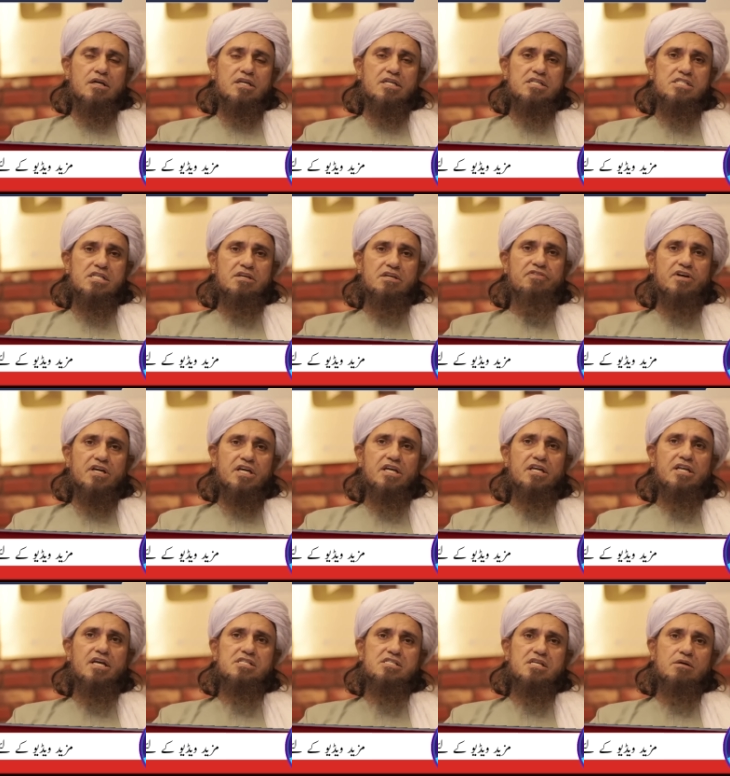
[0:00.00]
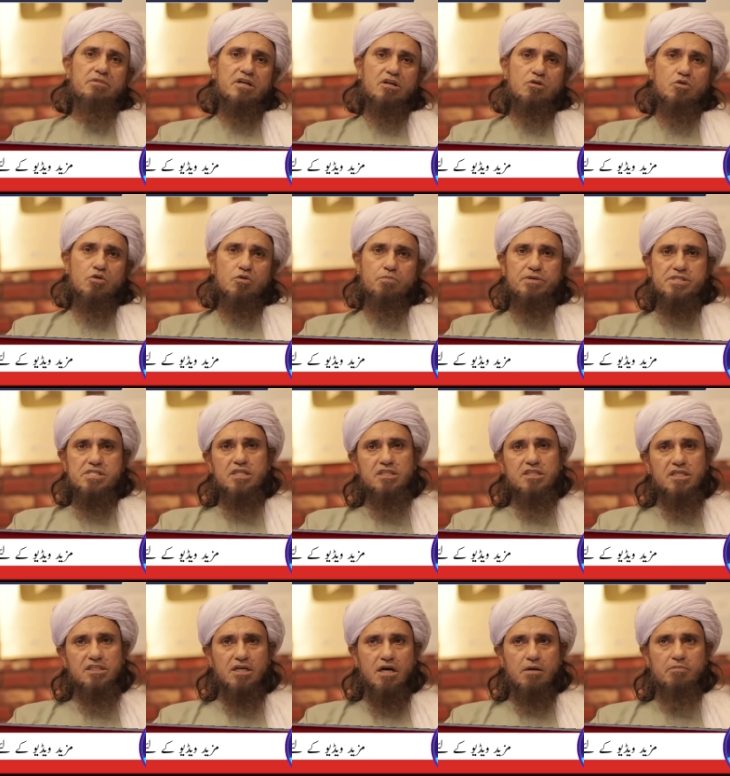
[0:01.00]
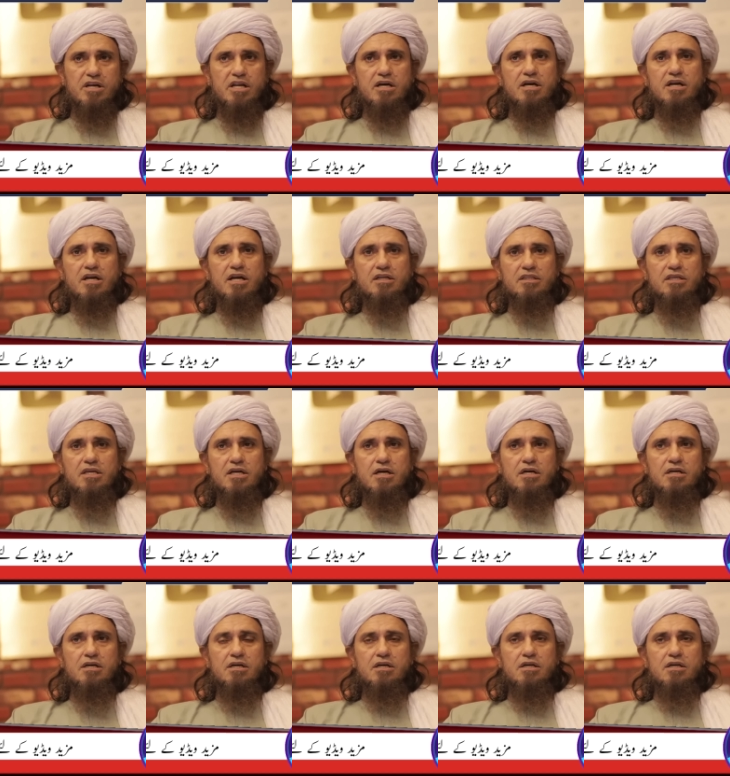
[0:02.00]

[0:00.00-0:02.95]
किसी फ़कीर ने इस अमल को पसंदीदा अमल करार दिया